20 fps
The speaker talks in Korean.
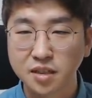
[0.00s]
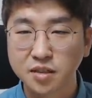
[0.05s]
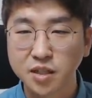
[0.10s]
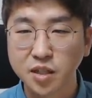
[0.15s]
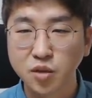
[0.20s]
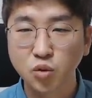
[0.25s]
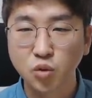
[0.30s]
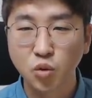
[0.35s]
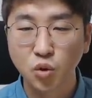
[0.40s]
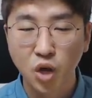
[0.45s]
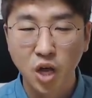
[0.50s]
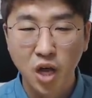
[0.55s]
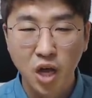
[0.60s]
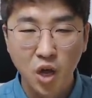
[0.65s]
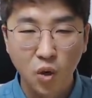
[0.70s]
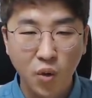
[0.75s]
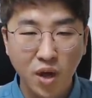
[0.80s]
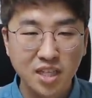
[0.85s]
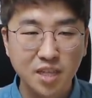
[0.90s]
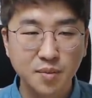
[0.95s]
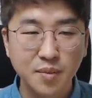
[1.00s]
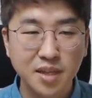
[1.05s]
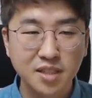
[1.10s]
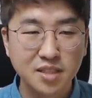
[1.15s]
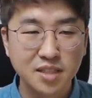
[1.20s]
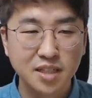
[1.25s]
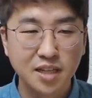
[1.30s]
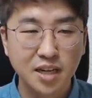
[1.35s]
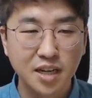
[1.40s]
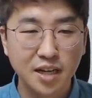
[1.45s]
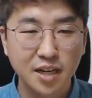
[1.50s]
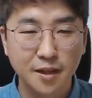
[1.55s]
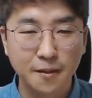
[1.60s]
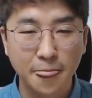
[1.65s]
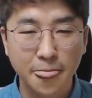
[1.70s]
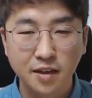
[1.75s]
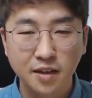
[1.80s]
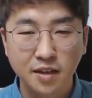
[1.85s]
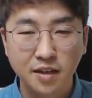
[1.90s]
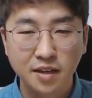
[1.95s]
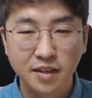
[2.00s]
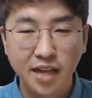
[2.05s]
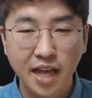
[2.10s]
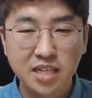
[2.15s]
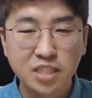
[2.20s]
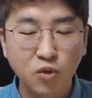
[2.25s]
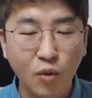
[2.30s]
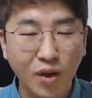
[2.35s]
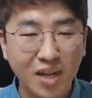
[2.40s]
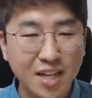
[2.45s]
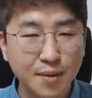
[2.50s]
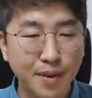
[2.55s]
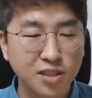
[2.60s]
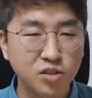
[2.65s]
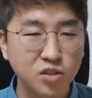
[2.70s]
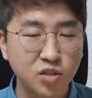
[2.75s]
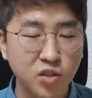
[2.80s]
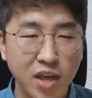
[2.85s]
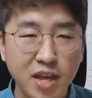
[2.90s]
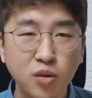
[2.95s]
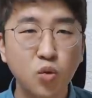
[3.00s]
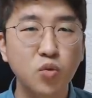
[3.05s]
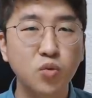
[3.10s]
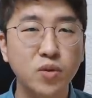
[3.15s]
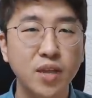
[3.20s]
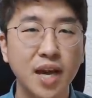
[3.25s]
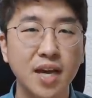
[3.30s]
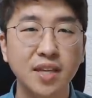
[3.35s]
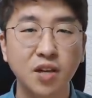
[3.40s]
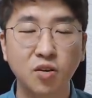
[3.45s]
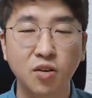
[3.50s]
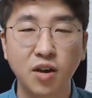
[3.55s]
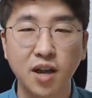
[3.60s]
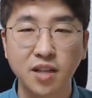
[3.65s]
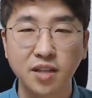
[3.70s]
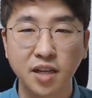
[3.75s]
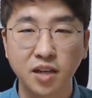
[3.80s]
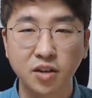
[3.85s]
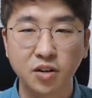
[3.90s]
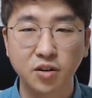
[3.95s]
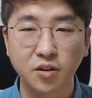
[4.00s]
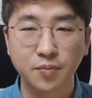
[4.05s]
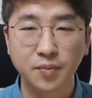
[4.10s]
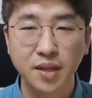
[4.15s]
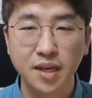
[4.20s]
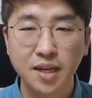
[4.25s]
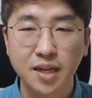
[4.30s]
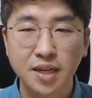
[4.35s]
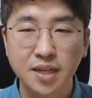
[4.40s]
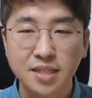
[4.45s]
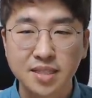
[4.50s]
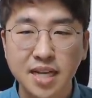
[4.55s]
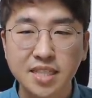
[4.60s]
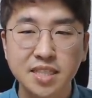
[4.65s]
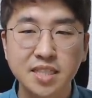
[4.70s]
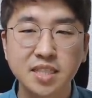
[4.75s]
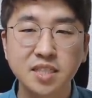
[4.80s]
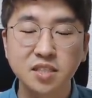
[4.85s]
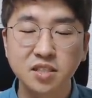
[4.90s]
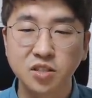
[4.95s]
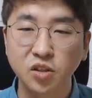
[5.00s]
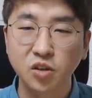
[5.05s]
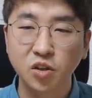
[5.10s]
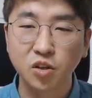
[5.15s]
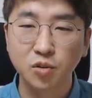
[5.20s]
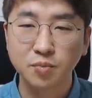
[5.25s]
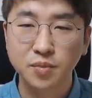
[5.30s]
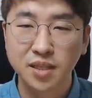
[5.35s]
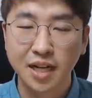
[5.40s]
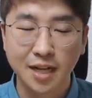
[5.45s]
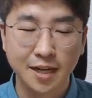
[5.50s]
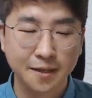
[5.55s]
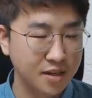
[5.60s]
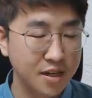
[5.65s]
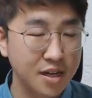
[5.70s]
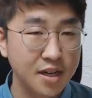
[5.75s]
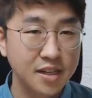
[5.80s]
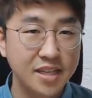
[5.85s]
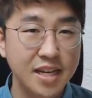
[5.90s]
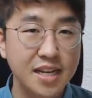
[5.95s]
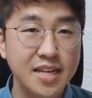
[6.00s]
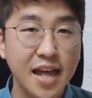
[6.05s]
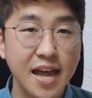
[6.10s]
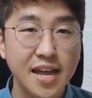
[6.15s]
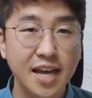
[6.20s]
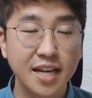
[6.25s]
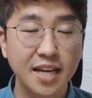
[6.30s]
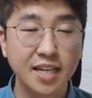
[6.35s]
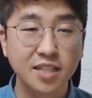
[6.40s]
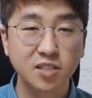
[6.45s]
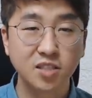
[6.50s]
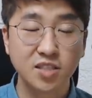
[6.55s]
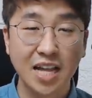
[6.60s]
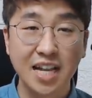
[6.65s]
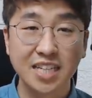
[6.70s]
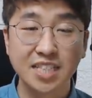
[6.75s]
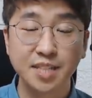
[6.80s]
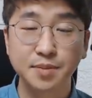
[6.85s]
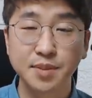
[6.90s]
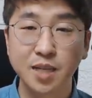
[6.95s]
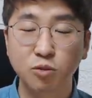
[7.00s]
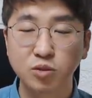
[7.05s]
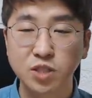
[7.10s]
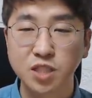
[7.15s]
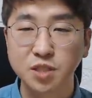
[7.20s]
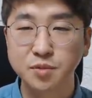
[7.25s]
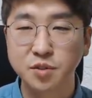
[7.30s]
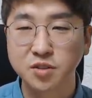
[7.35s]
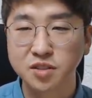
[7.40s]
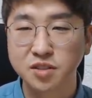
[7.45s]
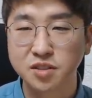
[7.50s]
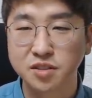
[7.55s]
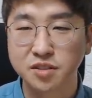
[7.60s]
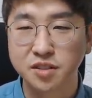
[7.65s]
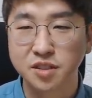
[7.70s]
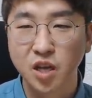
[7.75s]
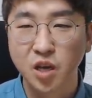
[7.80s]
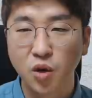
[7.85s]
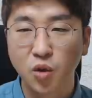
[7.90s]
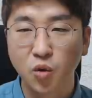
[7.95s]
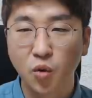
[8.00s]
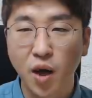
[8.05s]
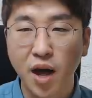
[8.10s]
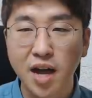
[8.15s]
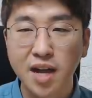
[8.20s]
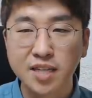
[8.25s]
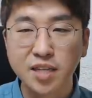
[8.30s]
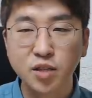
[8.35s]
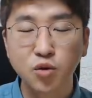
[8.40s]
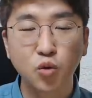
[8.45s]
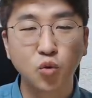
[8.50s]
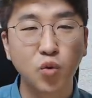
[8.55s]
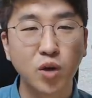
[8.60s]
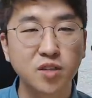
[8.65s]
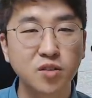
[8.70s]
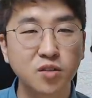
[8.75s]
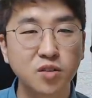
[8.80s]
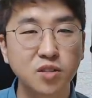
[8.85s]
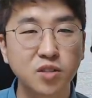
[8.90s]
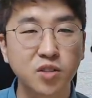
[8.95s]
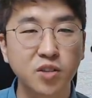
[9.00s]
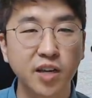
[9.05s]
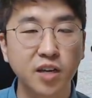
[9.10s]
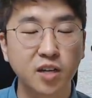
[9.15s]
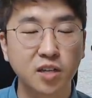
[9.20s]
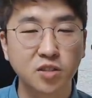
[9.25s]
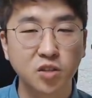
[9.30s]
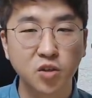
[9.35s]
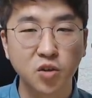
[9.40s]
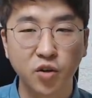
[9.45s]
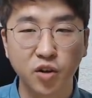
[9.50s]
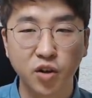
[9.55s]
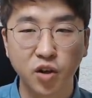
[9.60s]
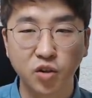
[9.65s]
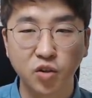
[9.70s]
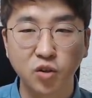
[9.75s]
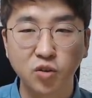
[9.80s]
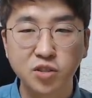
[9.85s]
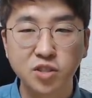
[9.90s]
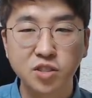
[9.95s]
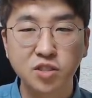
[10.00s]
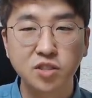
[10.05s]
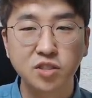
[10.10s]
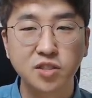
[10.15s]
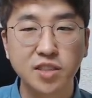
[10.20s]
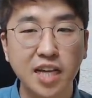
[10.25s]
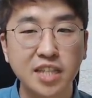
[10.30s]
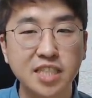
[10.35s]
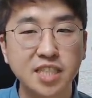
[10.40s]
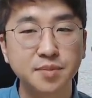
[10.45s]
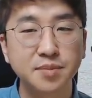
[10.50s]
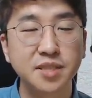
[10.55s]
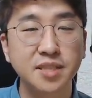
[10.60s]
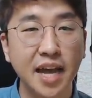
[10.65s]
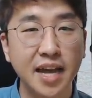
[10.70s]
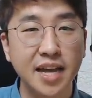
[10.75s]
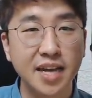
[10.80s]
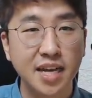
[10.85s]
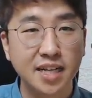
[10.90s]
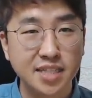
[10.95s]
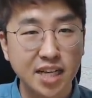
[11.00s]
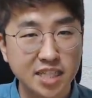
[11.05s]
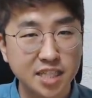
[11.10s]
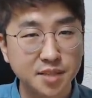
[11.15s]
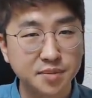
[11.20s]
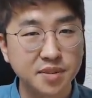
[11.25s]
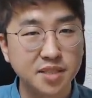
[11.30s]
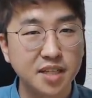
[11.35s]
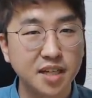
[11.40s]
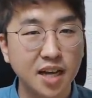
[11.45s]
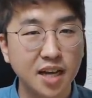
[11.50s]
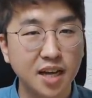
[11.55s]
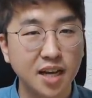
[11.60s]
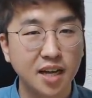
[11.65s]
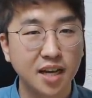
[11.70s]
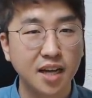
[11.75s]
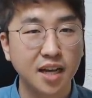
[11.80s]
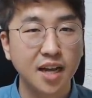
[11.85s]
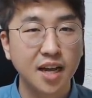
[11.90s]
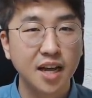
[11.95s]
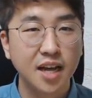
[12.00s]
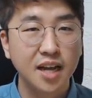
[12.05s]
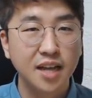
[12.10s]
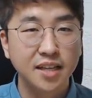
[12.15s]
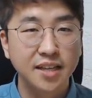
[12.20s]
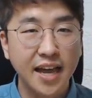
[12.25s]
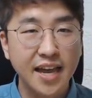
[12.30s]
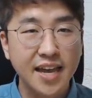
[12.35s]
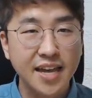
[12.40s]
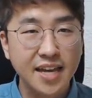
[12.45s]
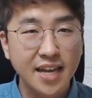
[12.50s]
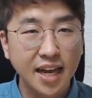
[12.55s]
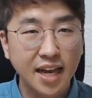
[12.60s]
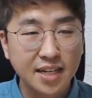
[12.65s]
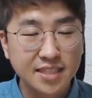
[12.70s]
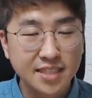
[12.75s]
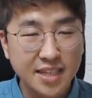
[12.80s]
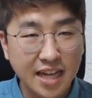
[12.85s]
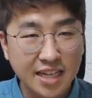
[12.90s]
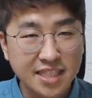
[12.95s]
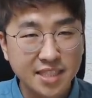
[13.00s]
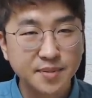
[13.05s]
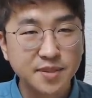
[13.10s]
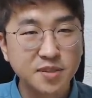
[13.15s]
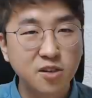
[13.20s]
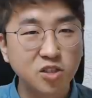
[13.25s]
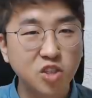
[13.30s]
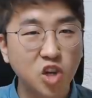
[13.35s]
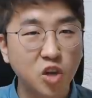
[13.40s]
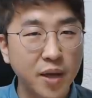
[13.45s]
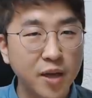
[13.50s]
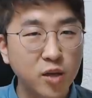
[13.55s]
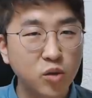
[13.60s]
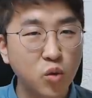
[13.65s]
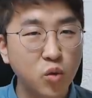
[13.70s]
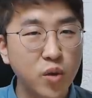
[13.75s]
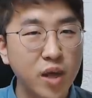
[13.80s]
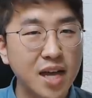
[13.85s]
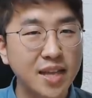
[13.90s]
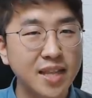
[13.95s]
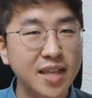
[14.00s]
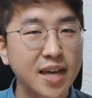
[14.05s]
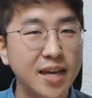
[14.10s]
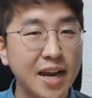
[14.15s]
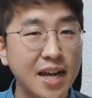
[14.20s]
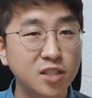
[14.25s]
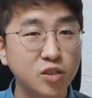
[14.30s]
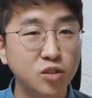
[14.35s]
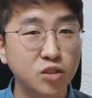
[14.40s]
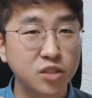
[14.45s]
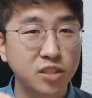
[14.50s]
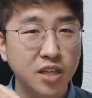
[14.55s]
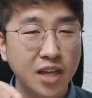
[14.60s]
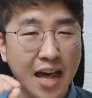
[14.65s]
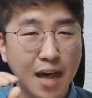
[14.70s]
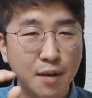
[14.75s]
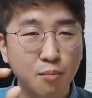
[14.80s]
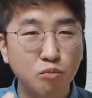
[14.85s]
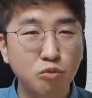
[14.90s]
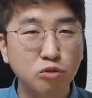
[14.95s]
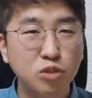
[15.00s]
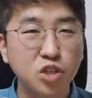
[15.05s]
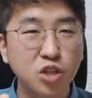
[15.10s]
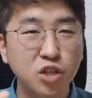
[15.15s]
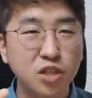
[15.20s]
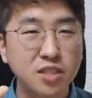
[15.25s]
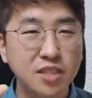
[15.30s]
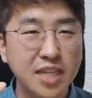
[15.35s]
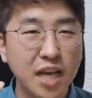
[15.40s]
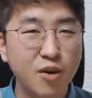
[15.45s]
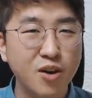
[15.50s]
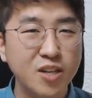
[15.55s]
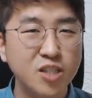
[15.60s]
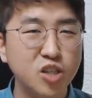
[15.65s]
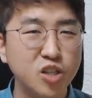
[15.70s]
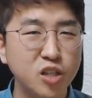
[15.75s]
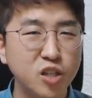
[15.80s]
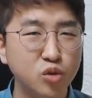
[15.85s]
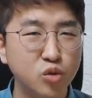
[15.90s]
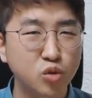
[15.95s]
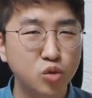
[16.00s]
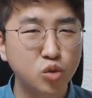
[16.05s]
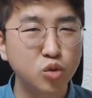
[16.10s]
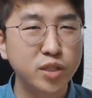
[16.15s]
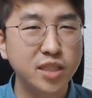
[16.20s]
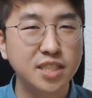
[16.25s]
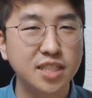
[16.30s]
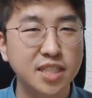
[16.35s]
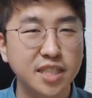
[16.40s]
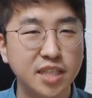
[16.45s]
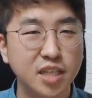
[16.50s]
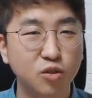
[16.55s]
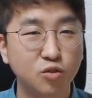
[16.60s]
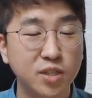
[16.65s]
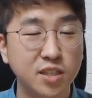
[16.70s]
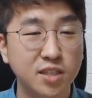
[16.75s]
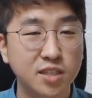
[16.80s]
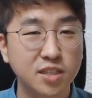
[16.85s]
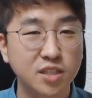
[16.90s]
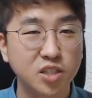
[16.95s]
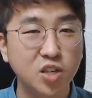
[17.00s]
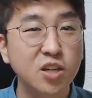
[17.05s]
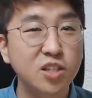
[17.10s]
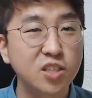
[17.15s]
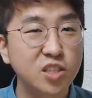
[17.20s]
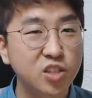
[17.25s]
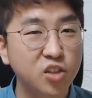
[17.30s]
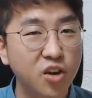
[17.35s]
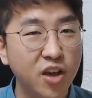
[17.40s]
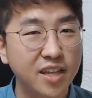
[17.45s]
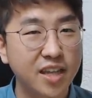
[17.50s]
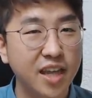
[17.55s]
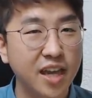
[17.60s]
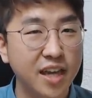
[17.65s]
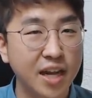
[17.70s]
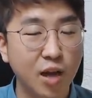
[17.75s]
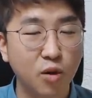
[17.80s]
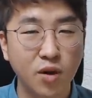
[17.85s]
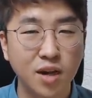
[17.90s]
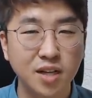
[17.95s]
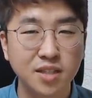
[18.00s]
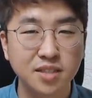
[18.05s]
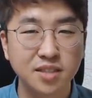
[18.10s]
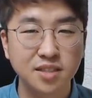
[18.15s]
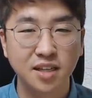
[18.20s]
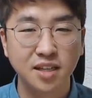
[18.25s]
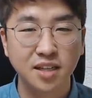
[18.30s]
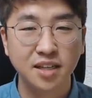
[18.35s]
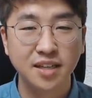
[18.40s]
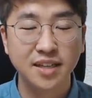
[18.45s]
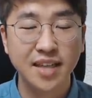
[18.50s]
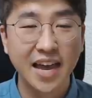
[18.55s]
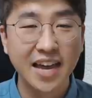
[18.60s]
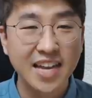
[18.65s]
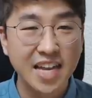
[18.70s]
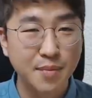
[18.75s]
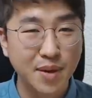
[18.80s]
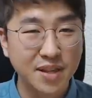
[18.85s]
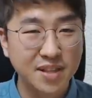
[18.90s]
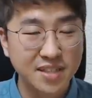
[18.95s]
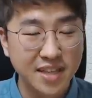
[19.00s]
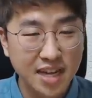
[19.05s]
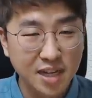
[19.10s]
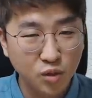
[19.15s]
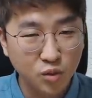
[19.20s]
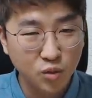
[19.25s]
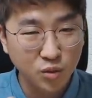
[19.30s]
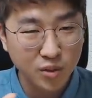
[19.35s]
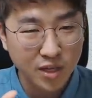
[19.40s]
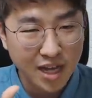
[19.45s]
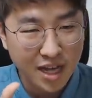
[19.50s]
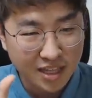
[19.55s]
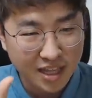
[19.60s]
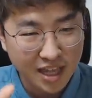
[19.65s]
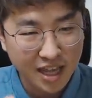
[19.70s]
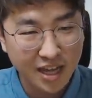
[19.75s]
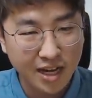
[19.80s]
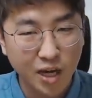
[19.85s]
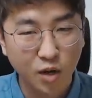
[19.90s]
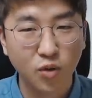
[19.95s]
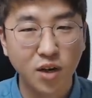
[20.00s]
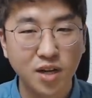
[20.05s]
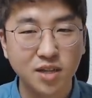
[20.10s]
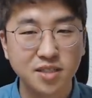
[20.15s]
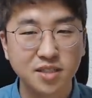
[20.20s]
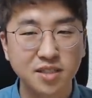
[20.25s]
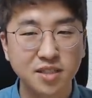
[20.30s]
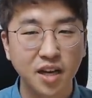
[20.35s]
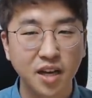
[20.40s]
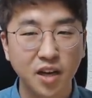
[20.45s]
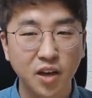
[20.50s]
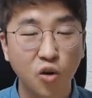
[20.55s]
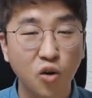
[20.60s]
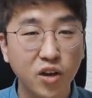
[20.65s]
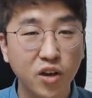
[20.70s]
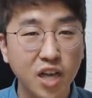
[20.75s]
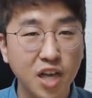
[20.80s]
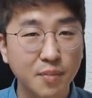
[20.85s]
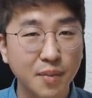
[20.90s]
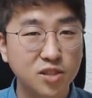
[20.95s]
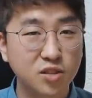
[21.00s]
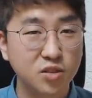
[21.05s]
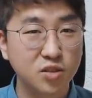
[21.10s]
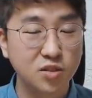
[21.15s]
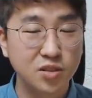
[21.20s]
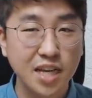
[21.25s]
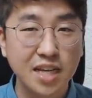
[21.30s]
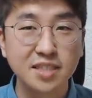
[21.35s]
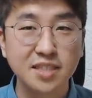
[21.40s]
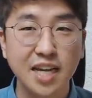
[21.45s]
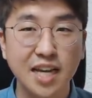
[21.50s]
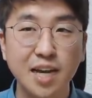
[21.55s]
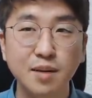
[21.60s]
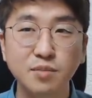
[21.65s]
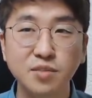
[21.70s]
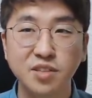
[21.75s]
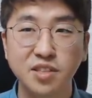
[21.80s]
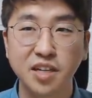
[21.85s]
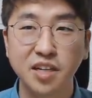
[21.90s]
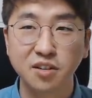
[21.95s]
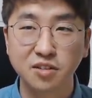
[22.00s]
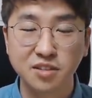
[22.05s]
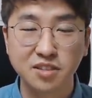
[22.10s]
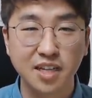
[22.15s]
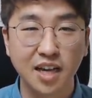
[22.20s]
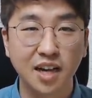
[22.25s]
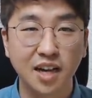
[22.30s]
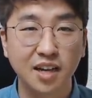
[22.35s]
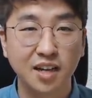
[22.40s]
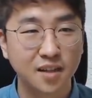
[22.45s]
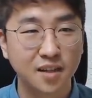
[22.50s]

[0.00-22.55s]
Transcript: 그래도 관이 많으니까 내가 그 관에 맞춰서 행동은 해야 될 거 아니에요. 사실은 그런 겁니다. 내 나이가 예를 들어서 40이라고 치면은 관이 요구하는 건 그래 그런 거예요. 너는 40인 나이가 40이니까 나이가 40인 것처럼 행동해야 돼라는 암묵적인 사회적인 룰이 있잖아요. 우리는 철 들어야 돼라고 하는 나이에 맞는 행동을 해야 돼라고 하는 거기에 맞춰서 사는 사람들이에요. 그냥.